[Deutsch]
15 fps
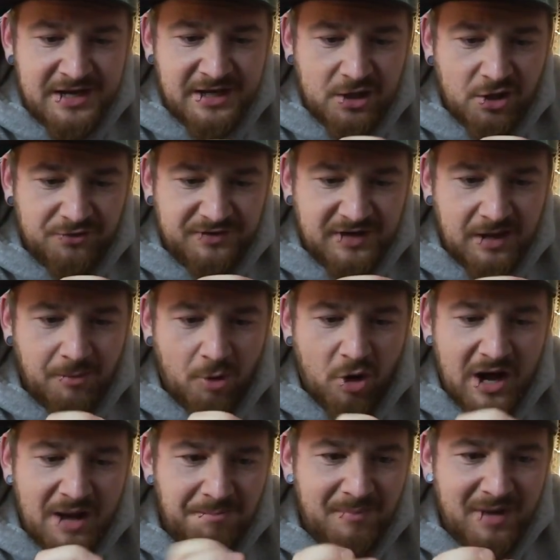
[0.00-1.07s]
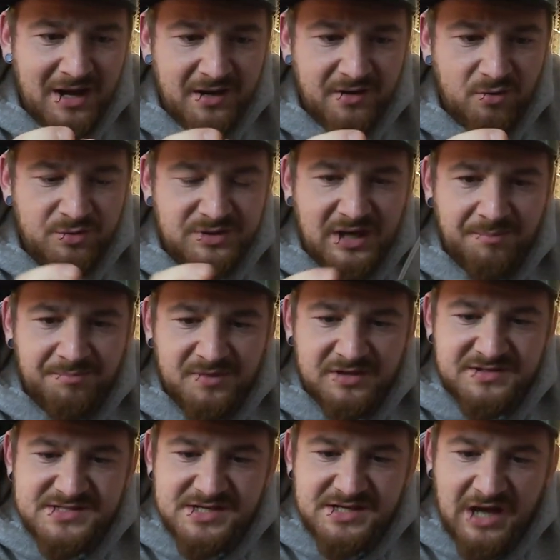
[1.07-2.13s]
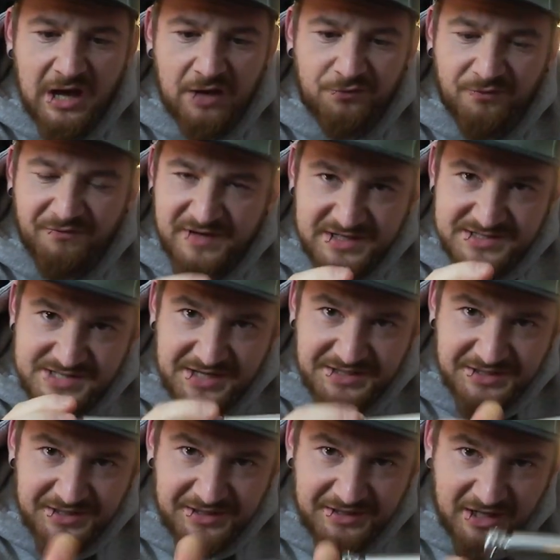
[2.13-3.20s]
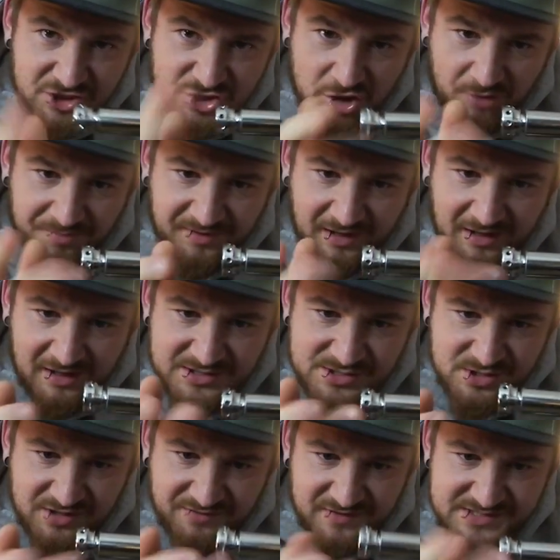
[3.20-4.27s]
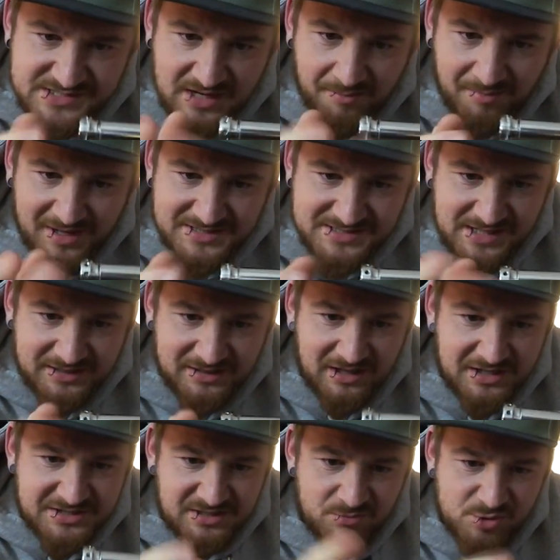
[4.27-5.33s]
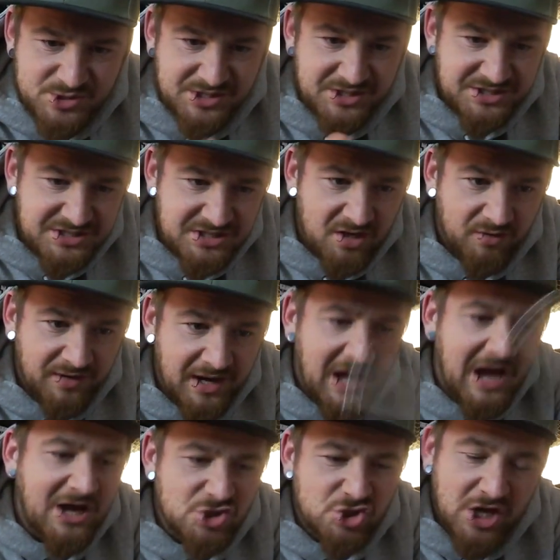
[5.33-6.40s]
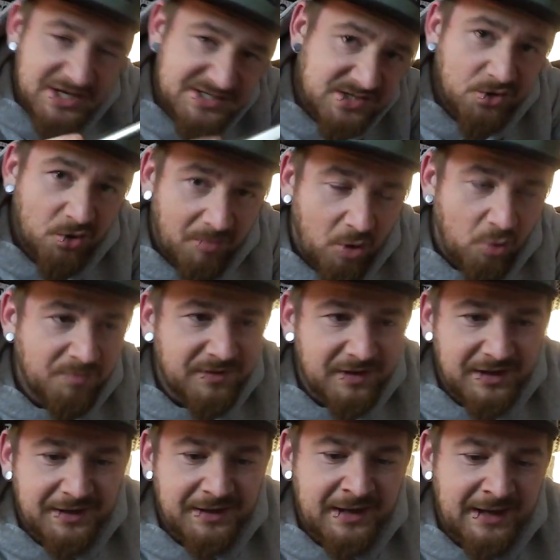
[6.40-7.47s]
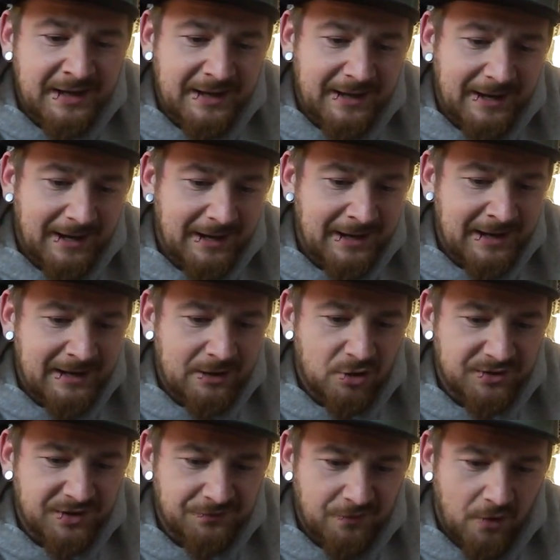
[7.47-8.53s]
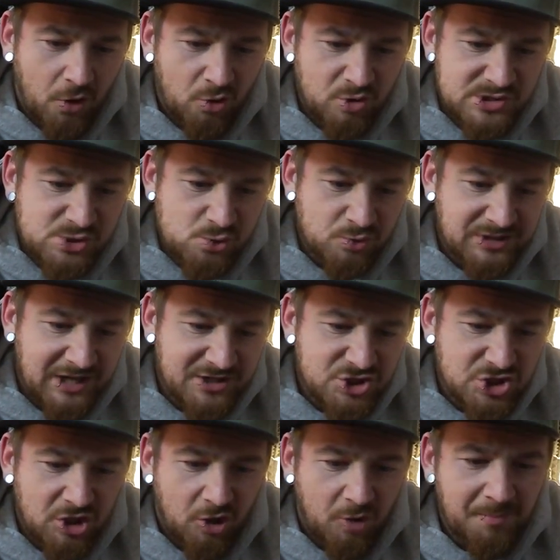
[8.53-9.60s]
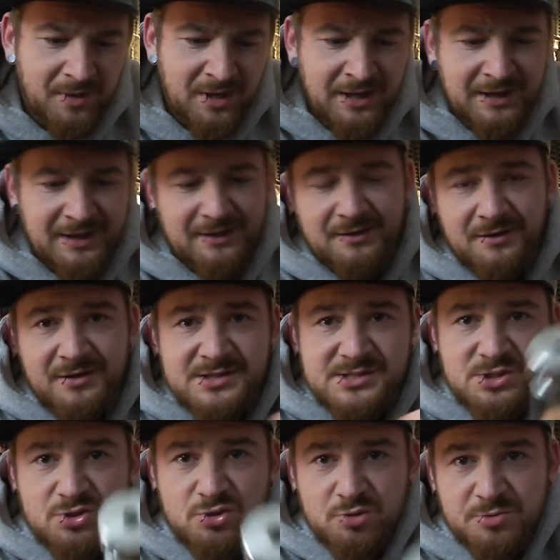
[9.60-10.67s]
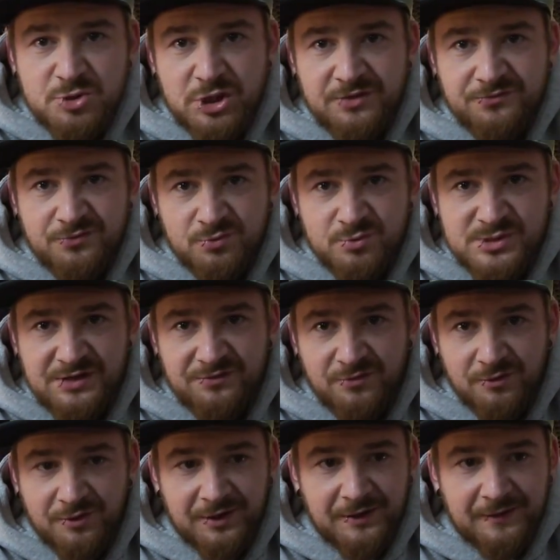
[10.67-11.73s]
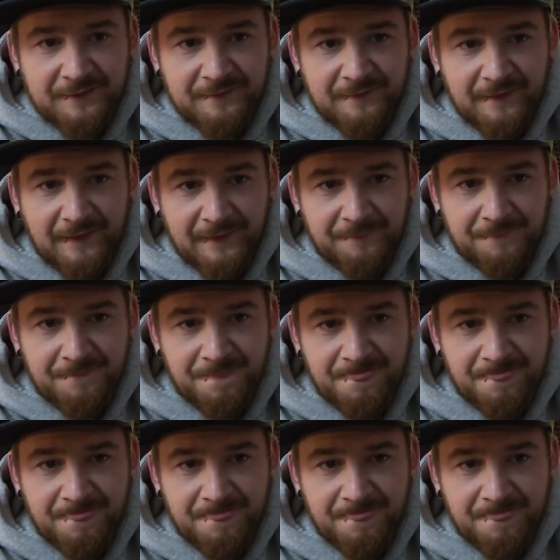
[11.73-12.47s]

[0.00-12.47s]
Ihr könnt den aber auch abmachen und ihr habt, ist egal von welcher Seite ihr den dran schraubt, ja. Also die Gewinde sind an beiden Seiten gleich, da müsst ihr nicht hier und dann, ah, scheiße, nochmal umdrehen. Ja, könnt ihr einfach Augen zu und dran schrauben. Äh, ist ein typischer Diffuser, Freunde, ja.